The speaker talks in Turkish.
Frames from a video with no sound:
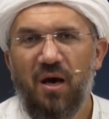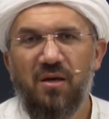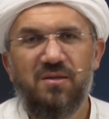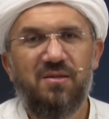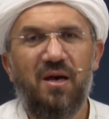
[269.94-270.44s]

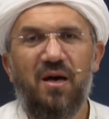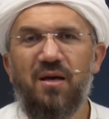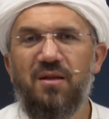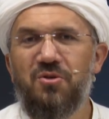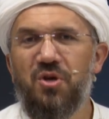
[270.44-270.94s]

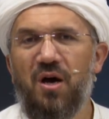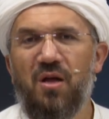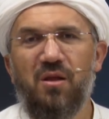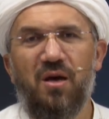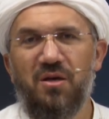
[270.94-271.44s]
sadece
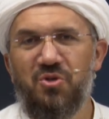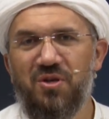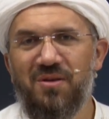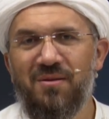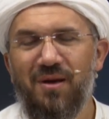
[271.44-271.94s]
Allah
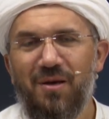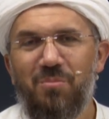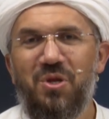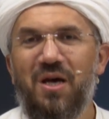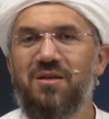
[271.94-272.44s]
için,
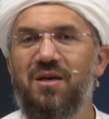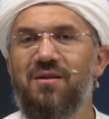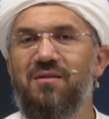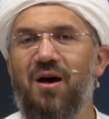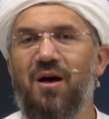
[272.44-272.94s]
plaket
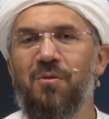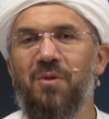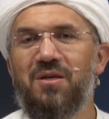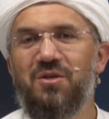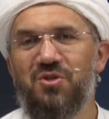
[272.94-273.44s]

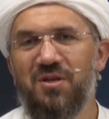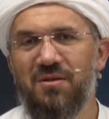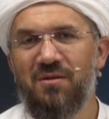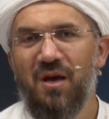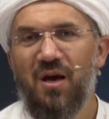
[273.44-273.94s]
almak için,